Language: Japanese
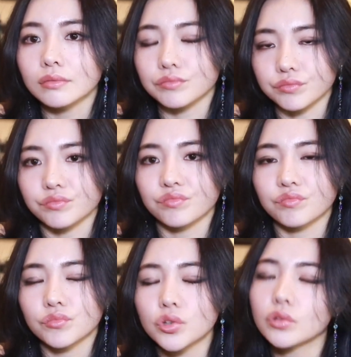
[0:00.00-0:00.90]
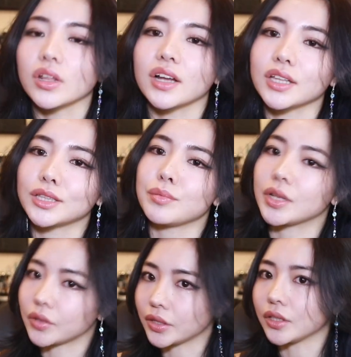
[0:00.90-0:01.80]
うん、ちょっとね語ってみ
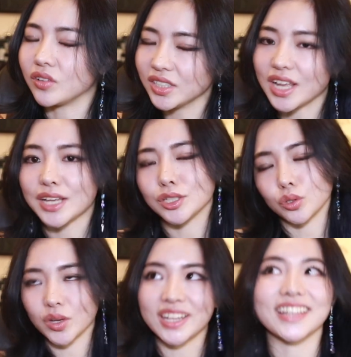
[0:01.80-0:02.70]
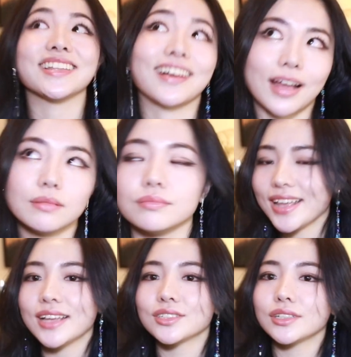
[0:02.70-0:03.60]
たくなったんだよね最近ちょっと気になってたから
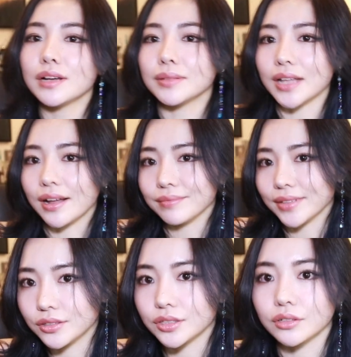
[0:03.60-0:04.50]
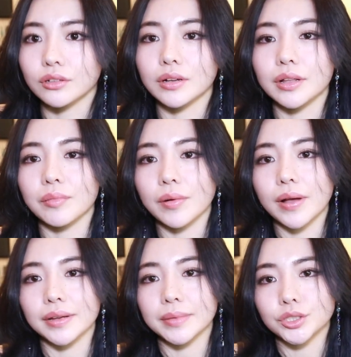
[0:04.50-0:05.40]
それではまた次の動画でも
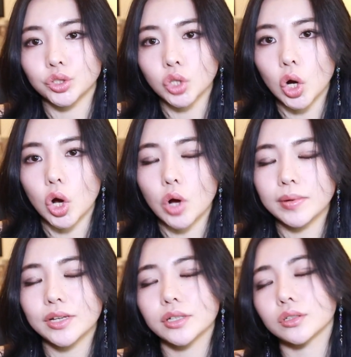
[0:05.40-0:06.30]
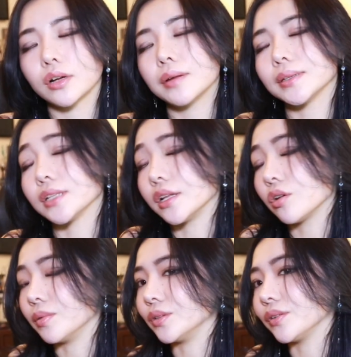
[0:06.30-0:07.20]
会いましょうリクエストとかあれば下に
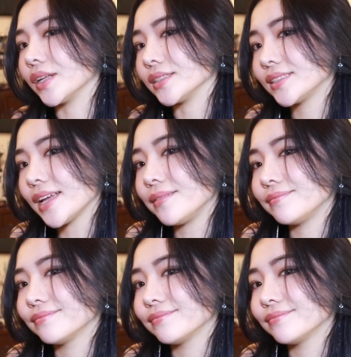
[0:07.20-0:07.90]
コメントください